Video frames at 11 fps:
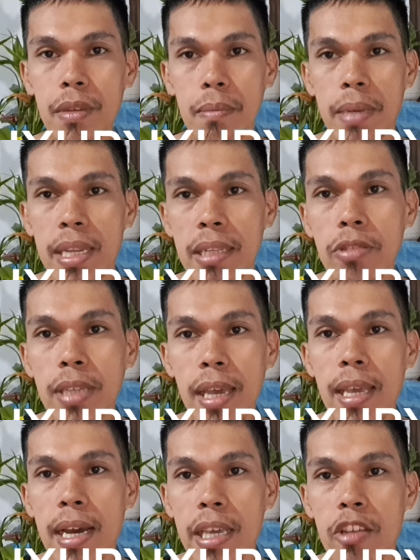Lamang, Hindi to
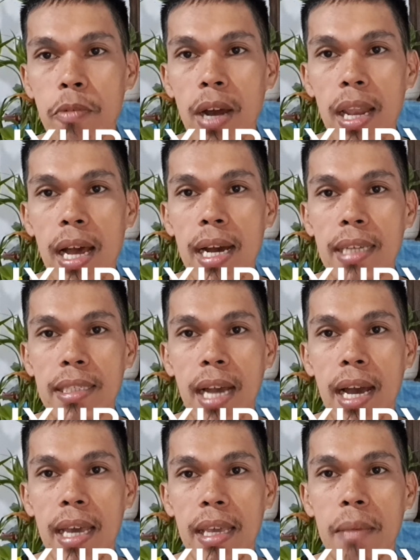say ang iyong pong alas
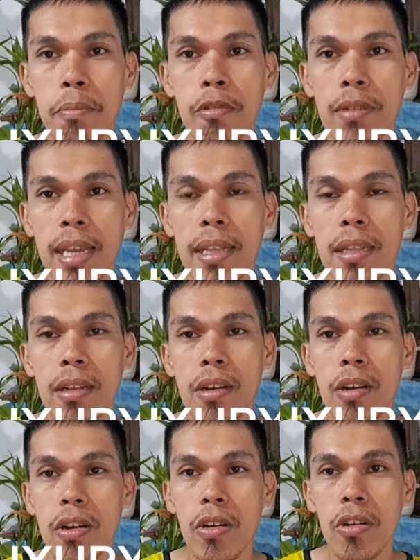ay imported
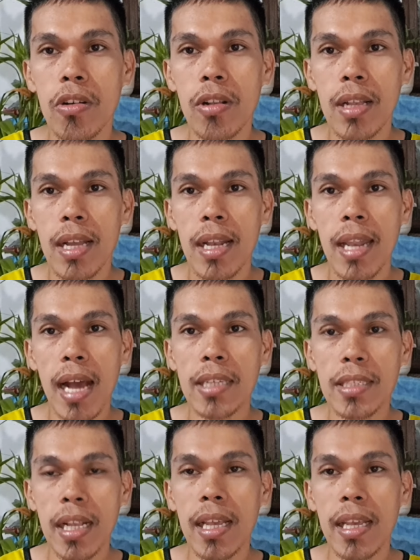or
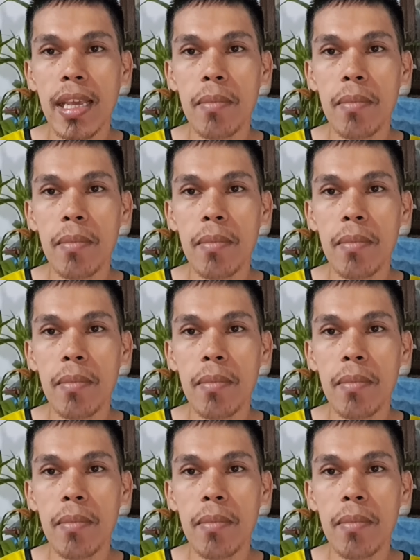luxury.